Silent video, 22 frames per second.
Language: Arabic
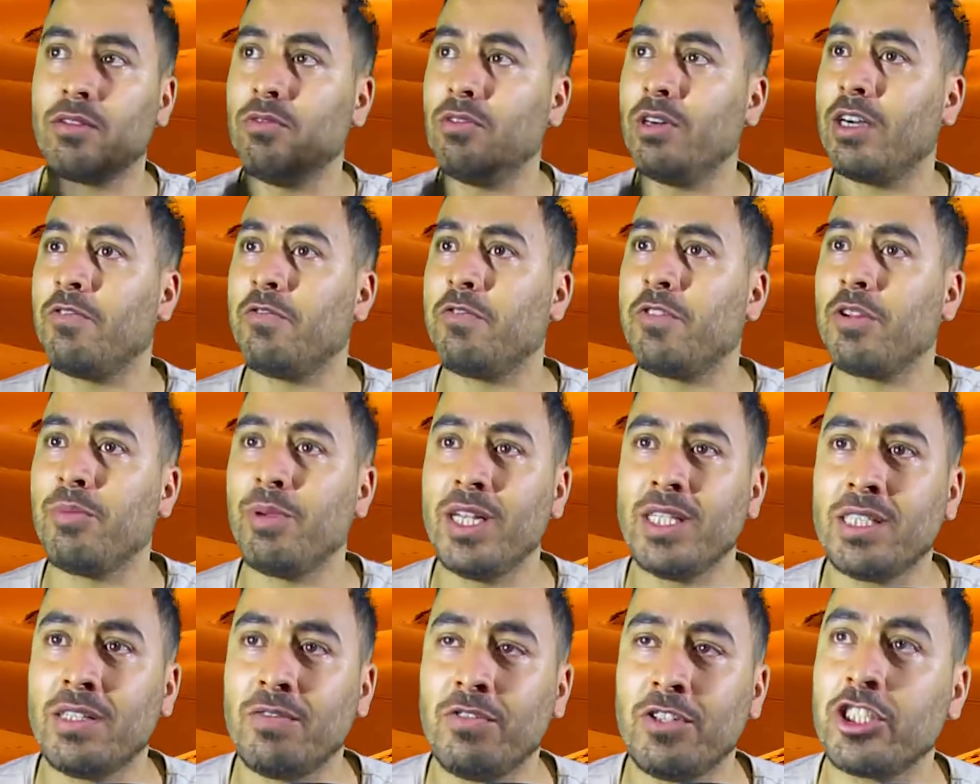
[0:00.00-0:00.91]
واقف في
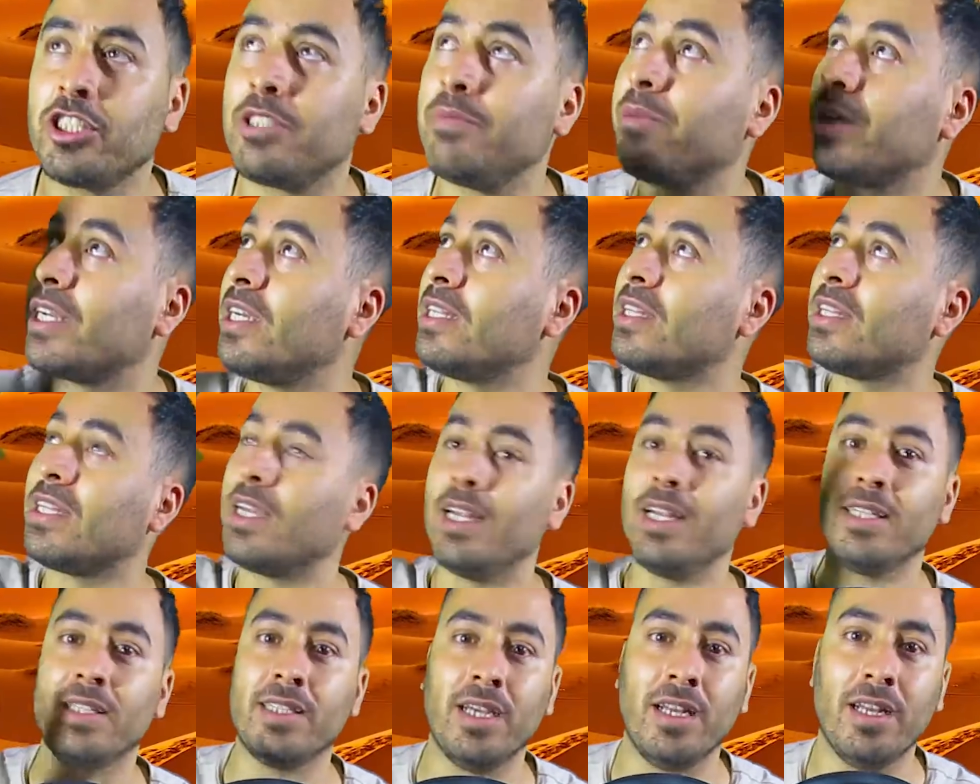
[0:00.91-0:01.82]
البلاصه فاش تمركات
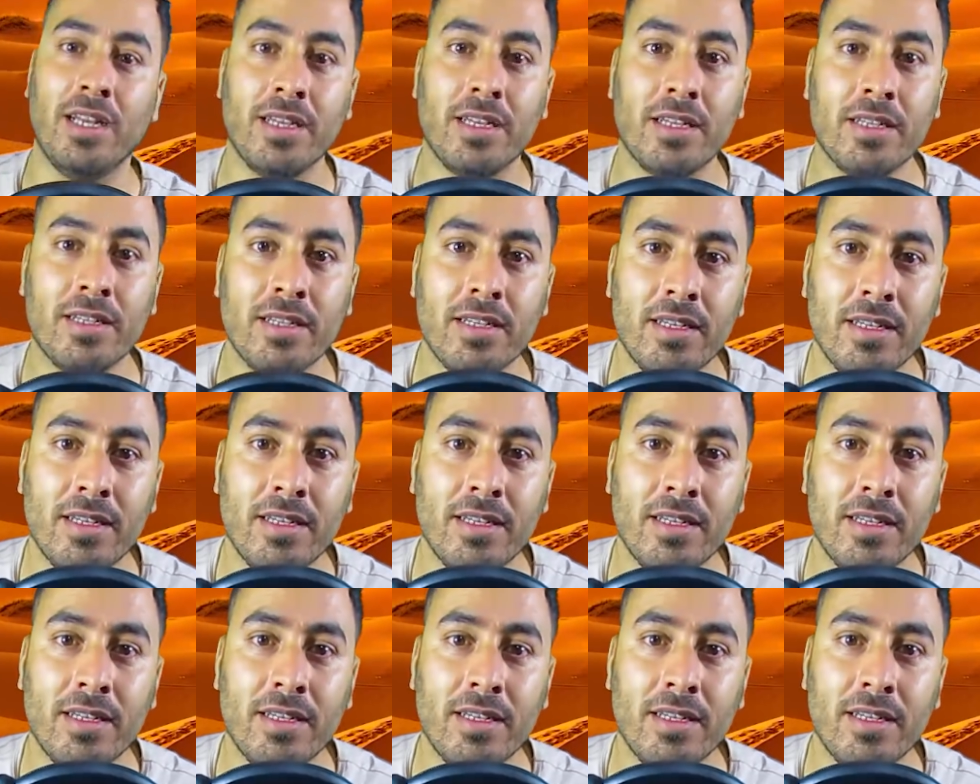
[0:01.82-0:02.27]
دخلت عليه